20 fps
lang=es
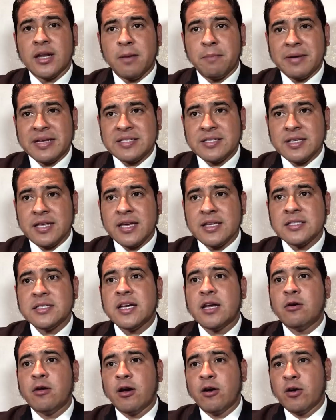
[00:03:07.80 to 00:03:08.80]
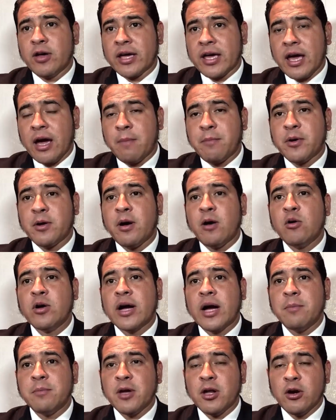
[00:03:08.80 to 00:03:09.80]
de la presidencia luego de que es aprobado un
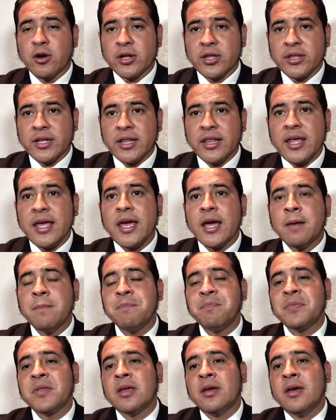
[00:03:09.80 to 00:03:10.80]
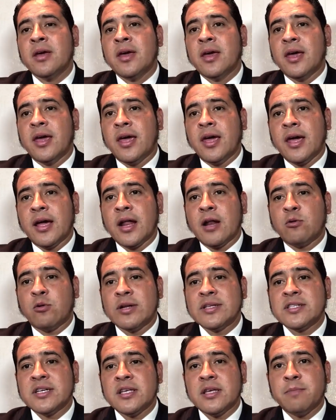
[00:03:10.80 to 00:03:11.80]
cambio del orden del día, en el
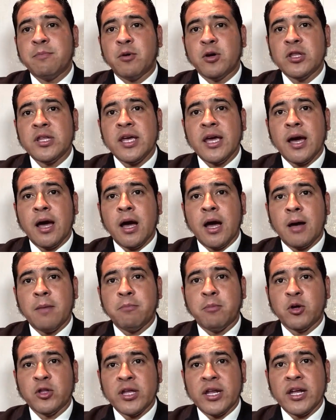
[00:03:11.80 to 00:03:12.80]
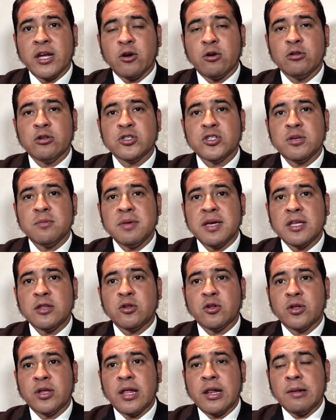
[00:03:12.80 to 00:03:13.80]
cual se disponía a poner en
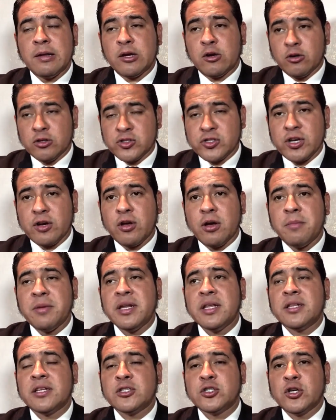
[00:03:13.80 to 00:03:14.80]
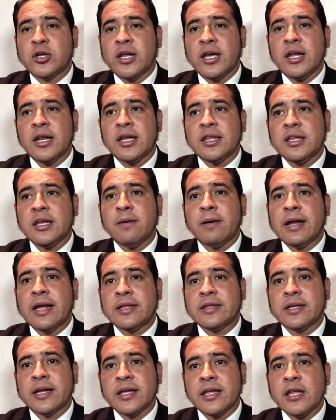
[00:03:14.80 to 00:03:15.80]
conocimiento del Consejo de Administración Legislativa
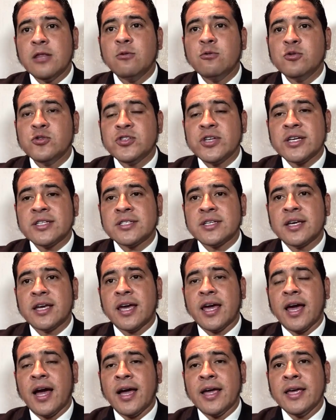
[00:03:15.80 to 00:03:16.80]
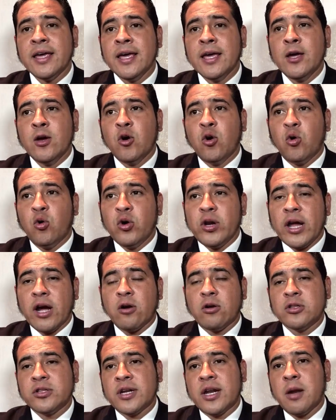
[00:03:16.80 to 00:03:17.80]
las tres denuncias que hay,
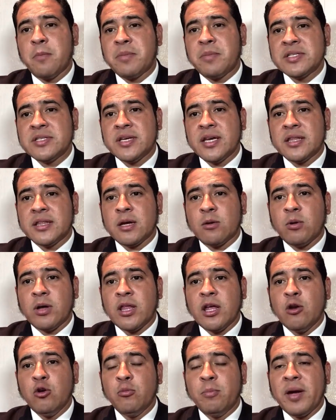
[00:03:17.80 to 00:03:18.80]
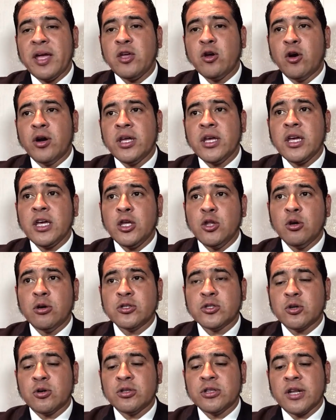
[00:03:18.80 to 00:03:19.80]
una contra la presidenta Guadalupe Yori y
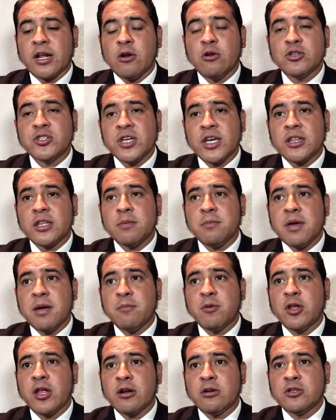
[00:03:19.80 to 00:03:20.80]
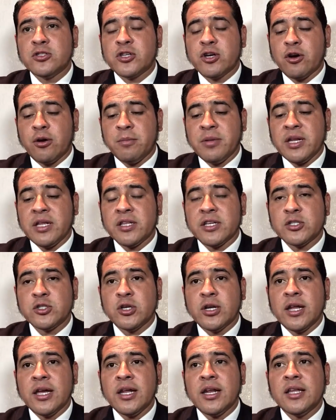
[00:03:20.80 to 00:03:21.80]
dos contra los siete miembros del Consejo de
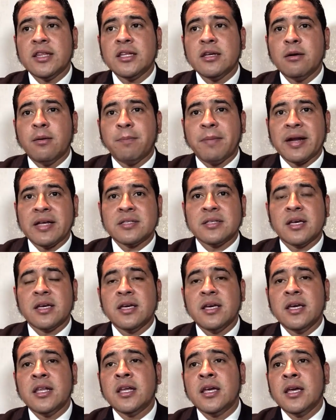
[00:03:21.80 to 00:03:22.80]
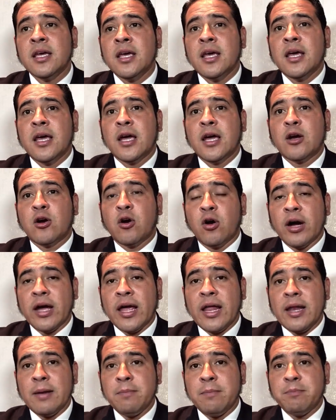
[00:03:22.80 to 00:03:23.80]
Administración Legislativa para seguir con
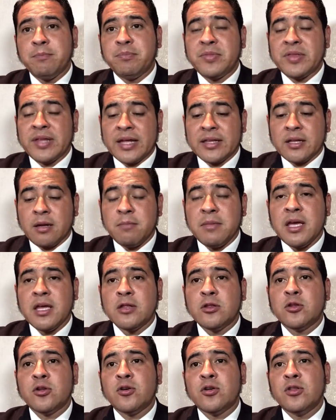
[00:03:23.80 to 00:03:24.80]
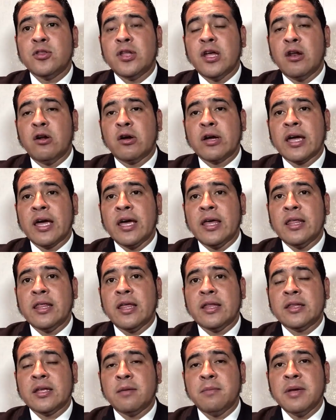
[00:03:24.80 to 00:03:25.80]
el tratamiento de lo que
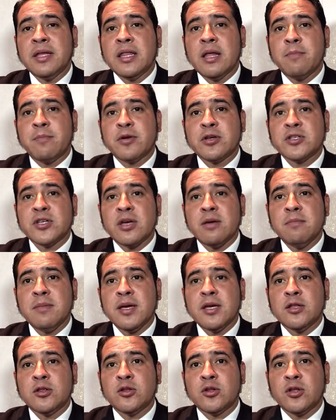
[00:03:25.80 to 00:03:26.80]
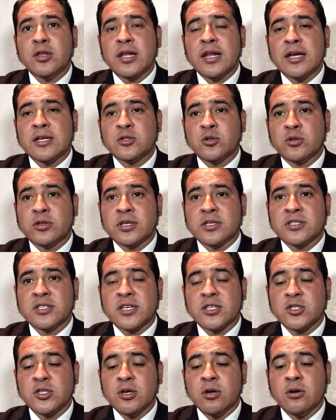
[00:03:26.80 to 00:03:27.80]
determina el procedimiento de la
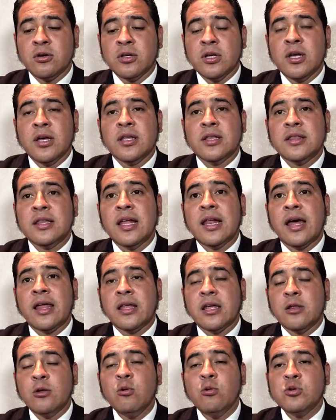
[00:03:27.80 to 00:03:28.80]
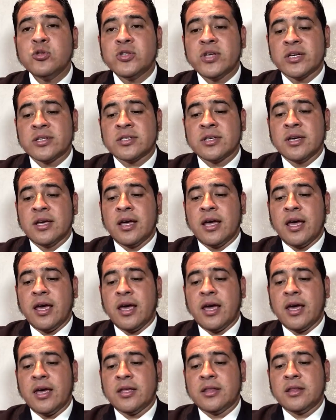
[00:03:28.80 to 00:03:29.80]
sustanciación de las denuncias
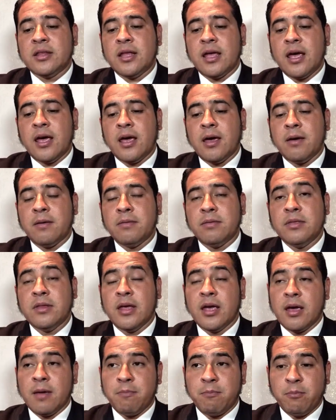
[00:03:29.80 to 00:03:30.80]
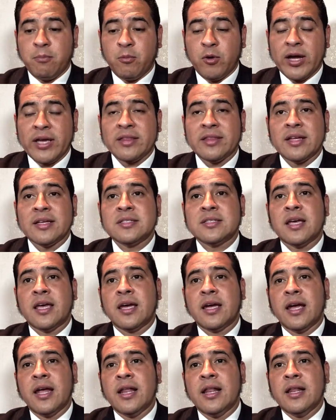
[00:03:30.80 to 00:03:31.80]
eh, eh, expuestas
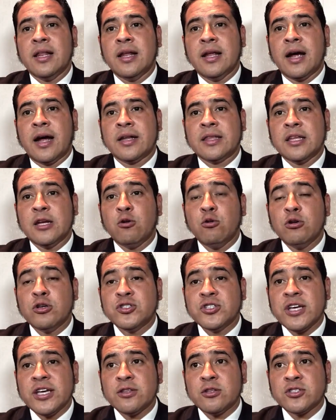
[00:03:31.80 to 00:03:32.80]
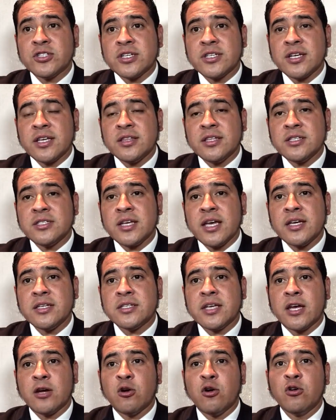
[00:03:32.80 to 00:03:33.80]
en el artículo
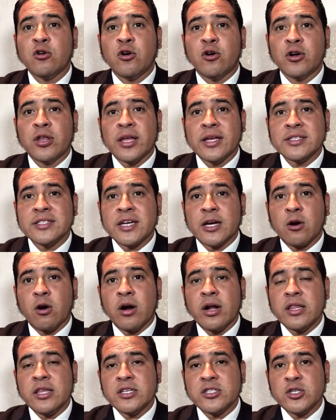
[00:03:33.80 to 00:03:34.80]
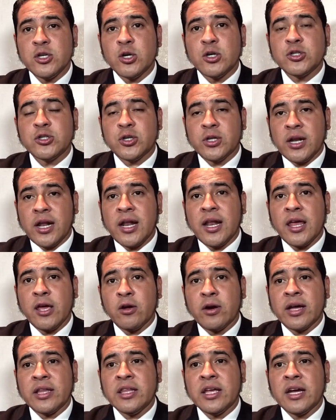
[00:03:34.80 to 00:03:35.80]
166 en concordancia con el 18 de la Ley
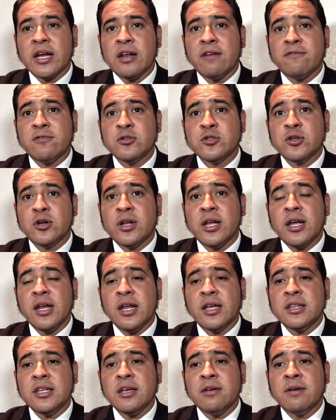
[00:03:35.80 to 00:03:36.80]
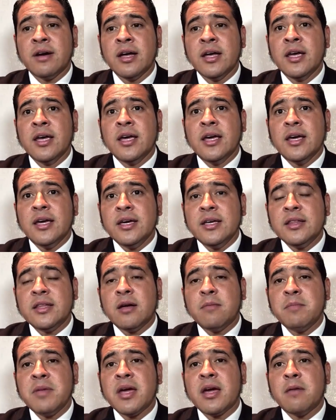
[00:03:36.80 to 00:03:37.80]
Orgánica de la Función Legislativa y
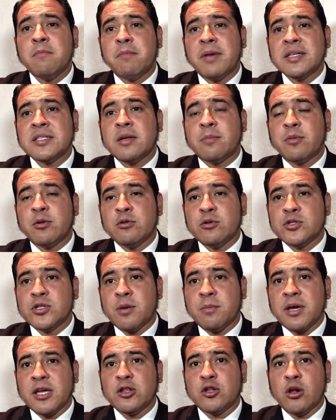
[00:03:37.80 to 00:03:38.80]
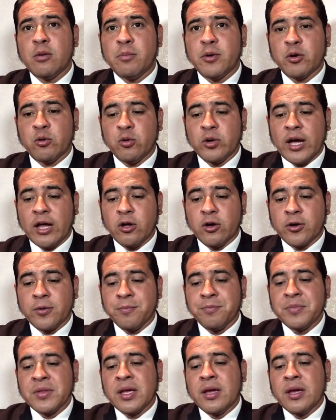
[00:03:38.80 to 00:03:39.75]
también en base al pronunciamiento del procurador.